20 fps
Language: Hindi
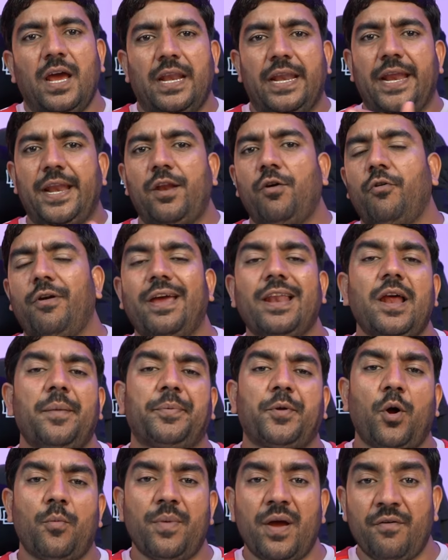लेनोवो के
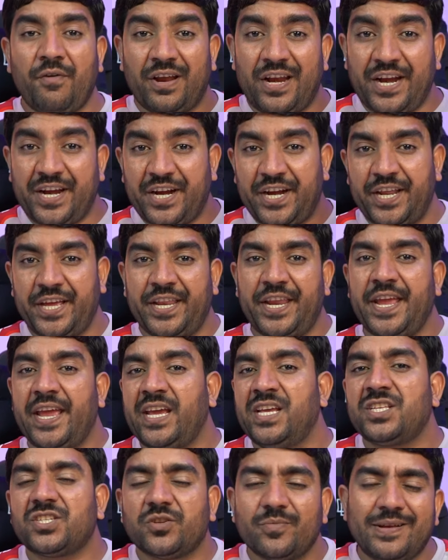लैपटॉप में 180 डिग्री की
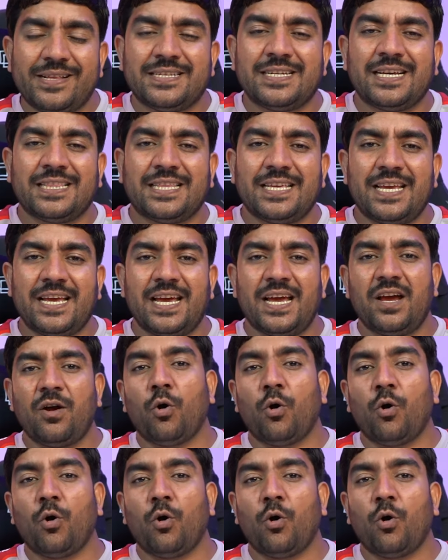हिंच मिल जाती है